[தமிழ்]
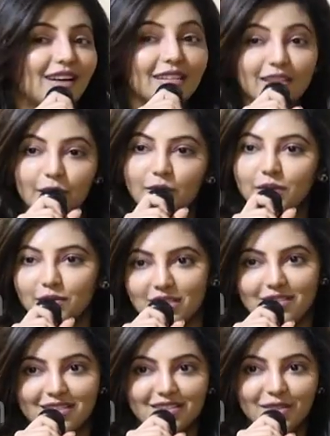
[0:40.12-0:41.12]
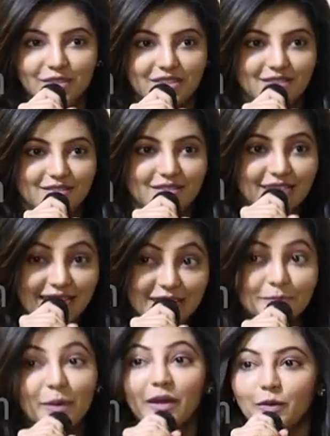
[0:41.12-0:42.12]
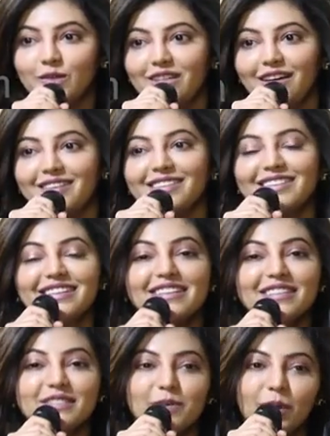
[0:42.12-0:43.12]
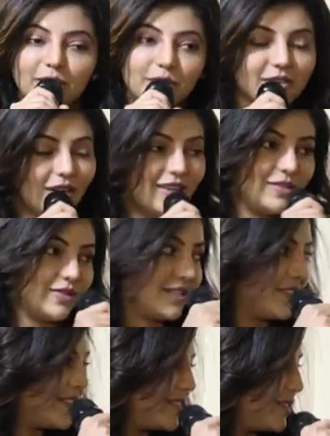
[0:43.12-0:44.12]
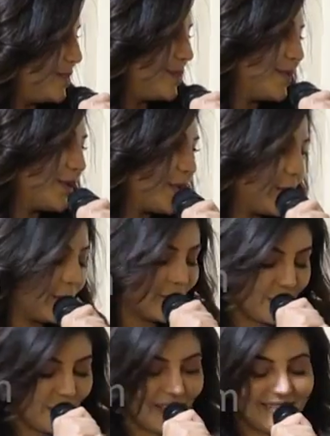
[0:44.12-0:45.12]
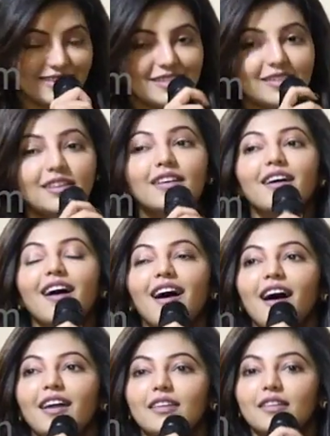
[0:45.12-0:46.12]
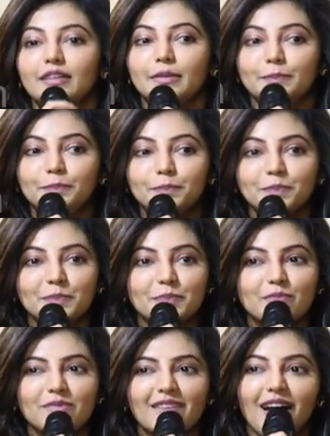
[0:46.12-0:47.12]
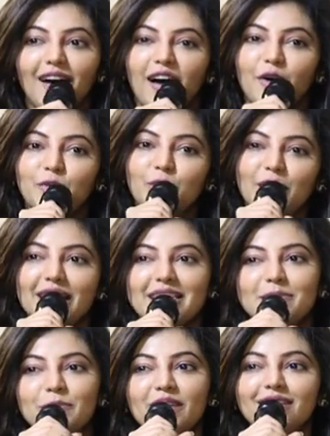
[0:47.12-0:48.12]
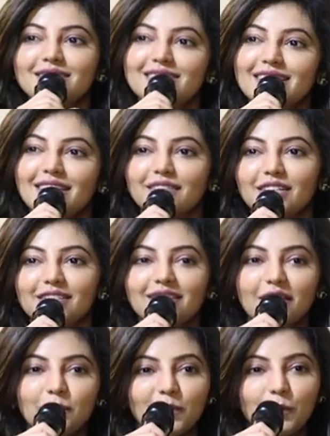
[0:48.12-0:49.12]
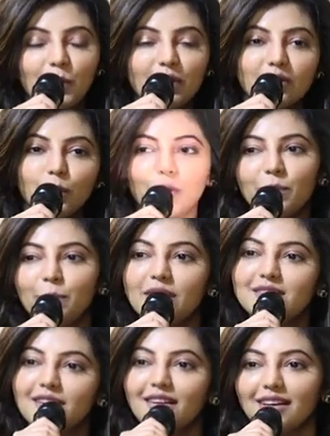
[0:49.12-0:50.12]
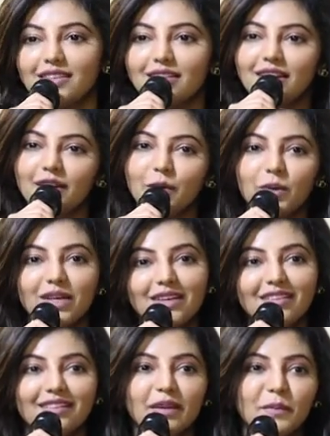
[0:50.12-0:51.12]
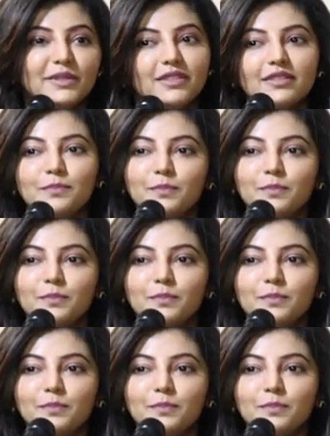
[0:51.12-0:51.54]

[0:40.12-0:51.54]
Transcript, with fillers: அந்தளவுக்கு வந்துட்டு அவர் ரெஸ்பெக்ட் கொடுத்தாரு ஸோ அது அது வந்து ரொம்ப ரொம்ப நன்றி சார் அண்ட் அவரோட எக்ஸ்பீரியன்ஸில் வந்து நம்ம ஒரு ஒரு பர்சன் கற்றுக்கிட்டா கூட நம்ம வந்து